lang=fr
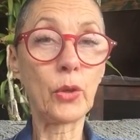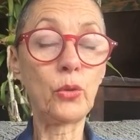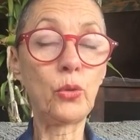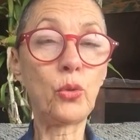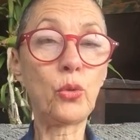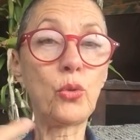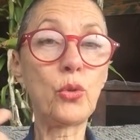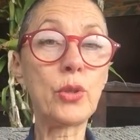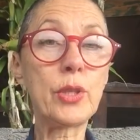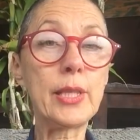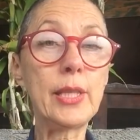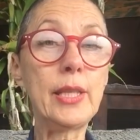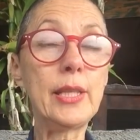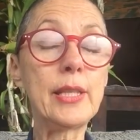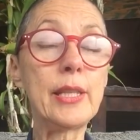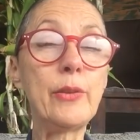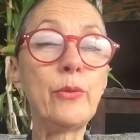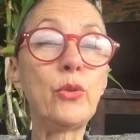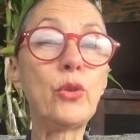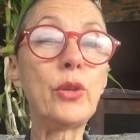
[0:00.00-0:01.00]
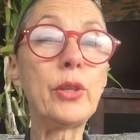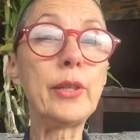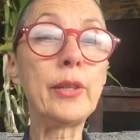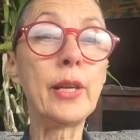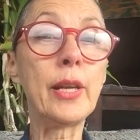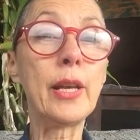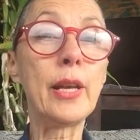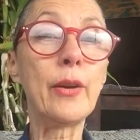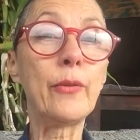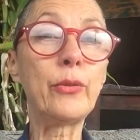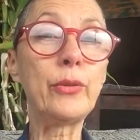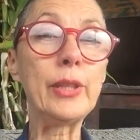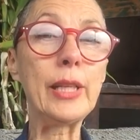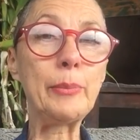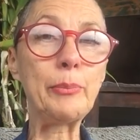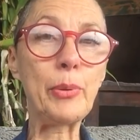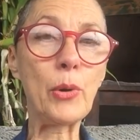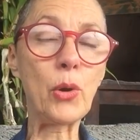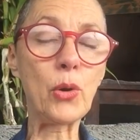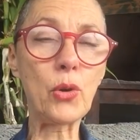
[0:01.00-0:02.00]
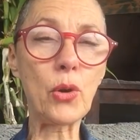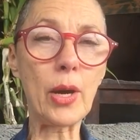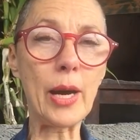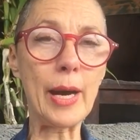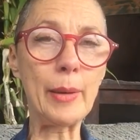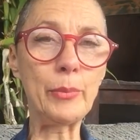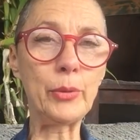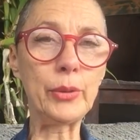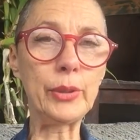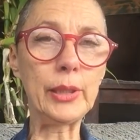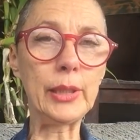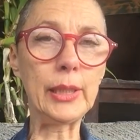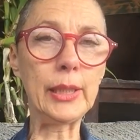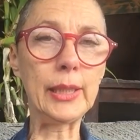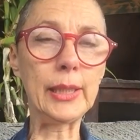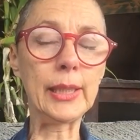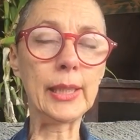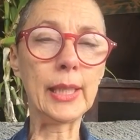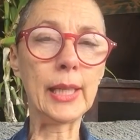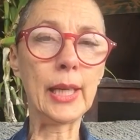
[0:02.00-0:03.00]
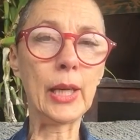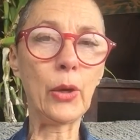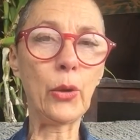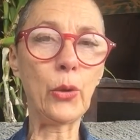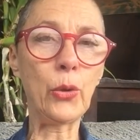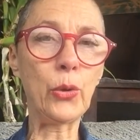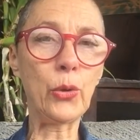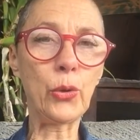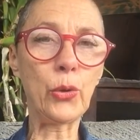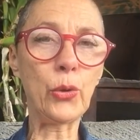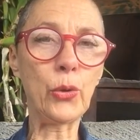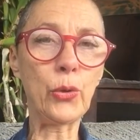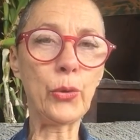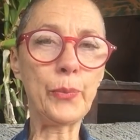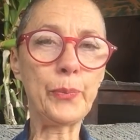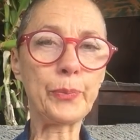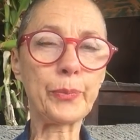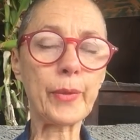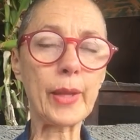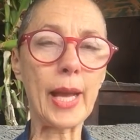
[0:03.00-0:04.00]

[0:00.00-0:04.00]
Donc aussi, si vous, n'êtes pas encore abonné euh,